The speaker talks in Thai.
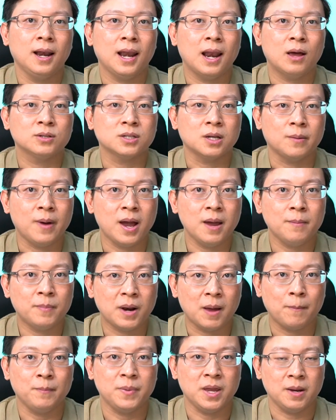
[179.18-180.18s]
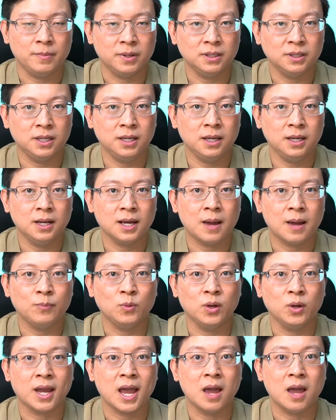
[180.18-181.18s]
เราสามารถปรับเปลี่ยนพื้นที่นะครับ
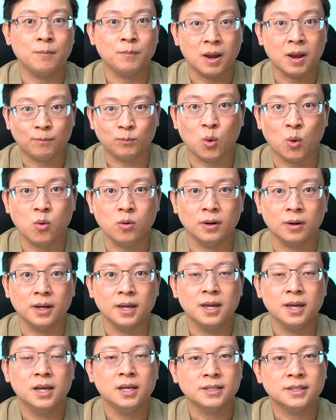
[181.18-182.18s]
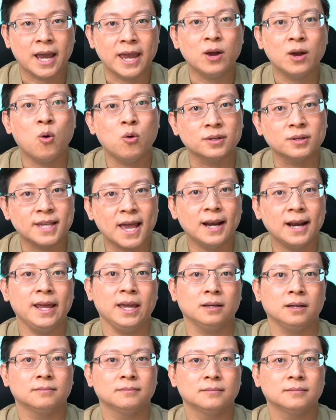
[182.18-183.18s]
โดยการปปรุงใช้โครงสร้างเห
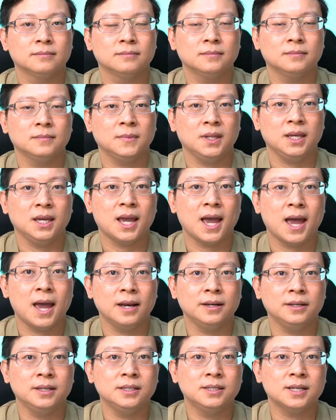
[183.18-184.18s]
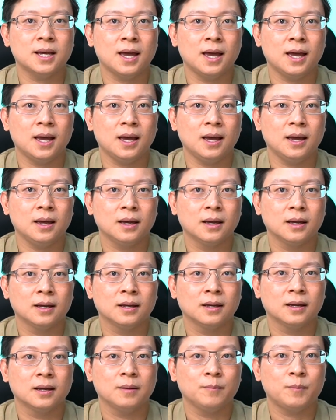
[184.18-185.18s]
ล็กในการที่จะ
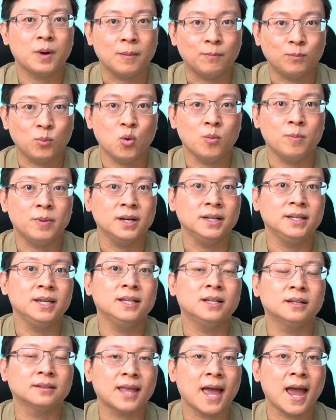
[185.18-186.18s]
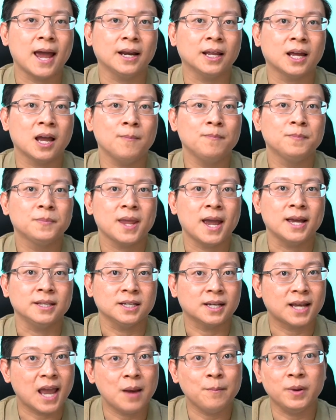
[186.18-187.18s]
ปรับปรุงพื้นที่ต่างๆนะครับอาจ
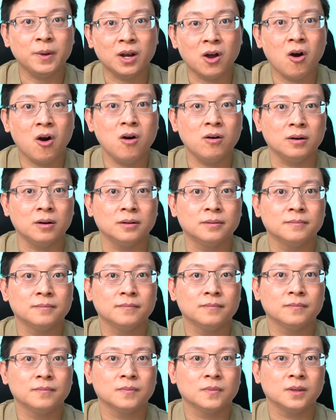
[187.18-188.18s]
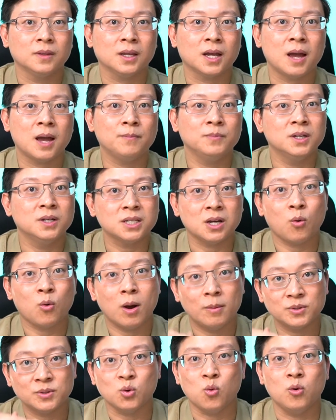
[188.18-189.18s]
จะกั้นเป็นห้องนะครับเนื่องจากค
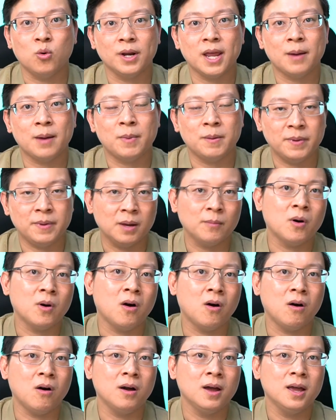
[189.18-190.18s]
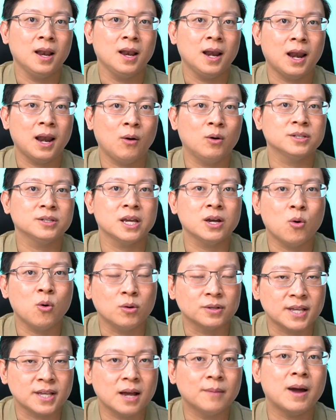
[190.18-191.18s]
วามสูงเนี่ยมันเพียงพอเราก็ใช้โคร
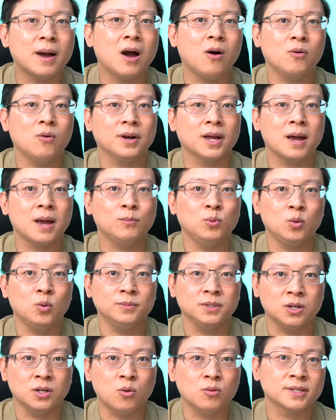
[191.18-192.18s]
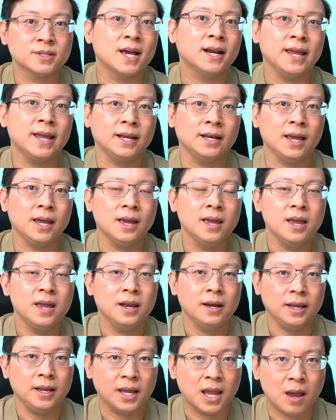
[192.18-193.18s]
งสร้างเบานะครับรวมถึงโครงสร้างเหล็กเนี่ย
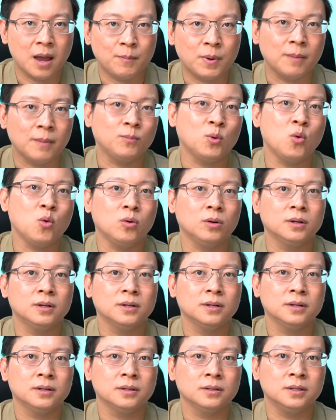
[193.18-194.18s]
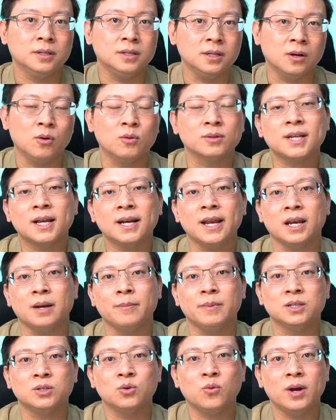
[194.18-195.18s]
ในการปรับปรุงคือหนึ่งโครงสร้างเหล็ก
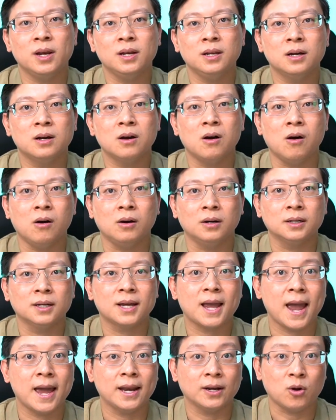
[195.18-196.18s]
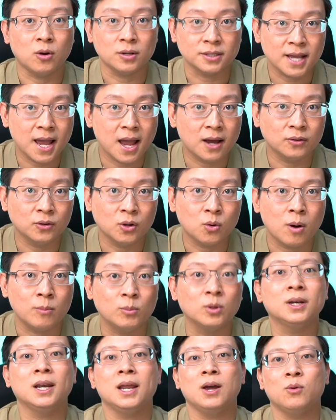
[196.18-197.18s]
เนี่ยมันช่วยเรื่องของการก่อสร้างด้วยความ
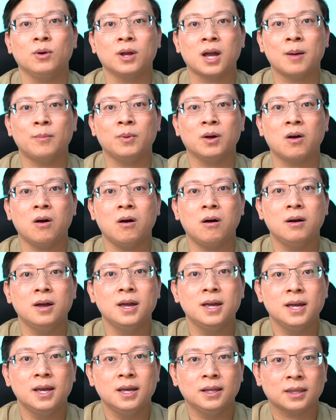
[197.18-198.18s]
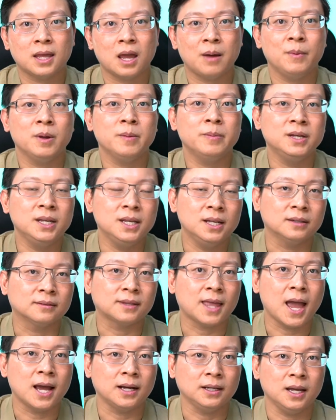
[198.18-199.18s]
รวดเร็วนะครับแล้วก็ทำให้พื้นที่
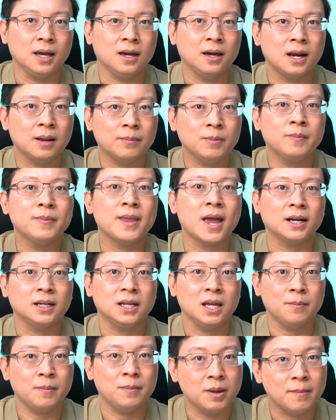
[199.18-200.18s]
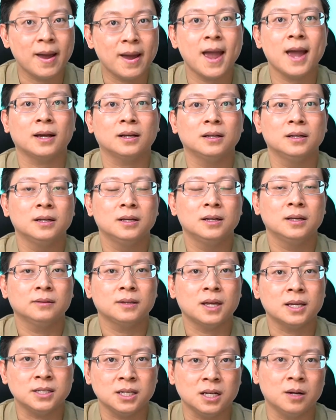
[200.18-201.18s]
ต่างๆเนี่ยรับน้ำหนักเนี่ยไม่มาก
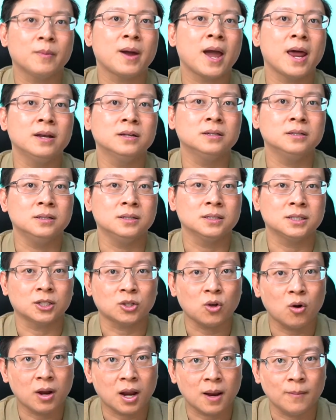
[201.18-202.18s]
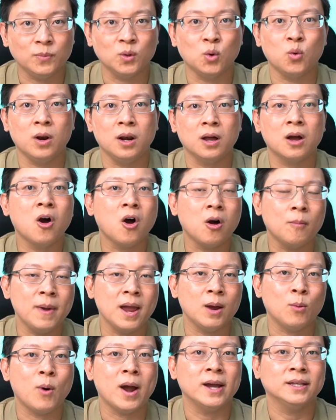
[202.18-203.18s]
แต่สิ่งสำคัญก็คือจะต้องคำนวณแล้วก็ออก
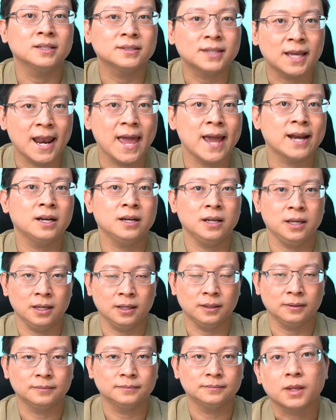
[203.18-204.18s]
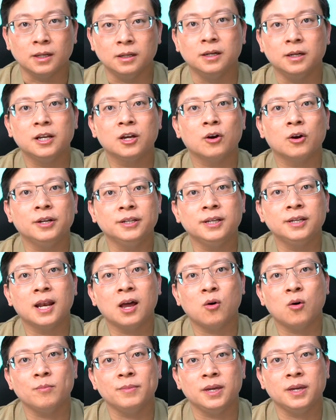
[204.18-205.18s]
แบบไว้ตั้งแต่แรกนั่นเองหรือในกรณีที่
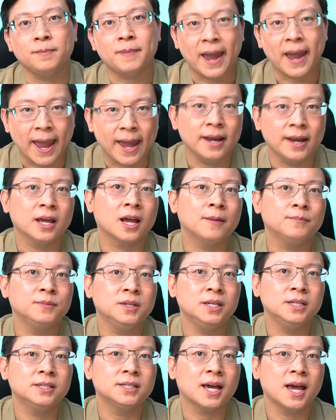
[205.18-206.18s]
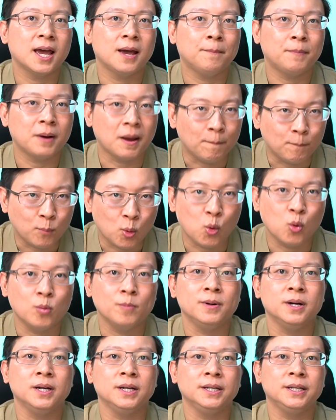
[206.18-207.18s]
เรามีแผนนะครับที่จะปรับปรุง
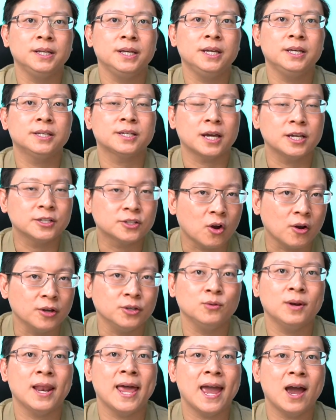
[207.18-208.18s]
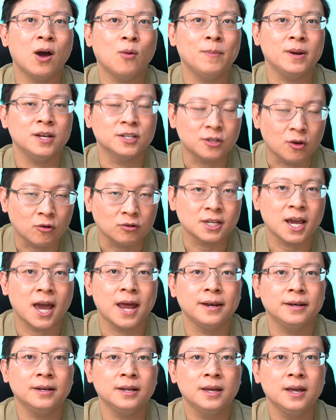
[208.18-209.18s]
พื้นที่ใช้สอยอยู่แล้วเป็นสองชั้น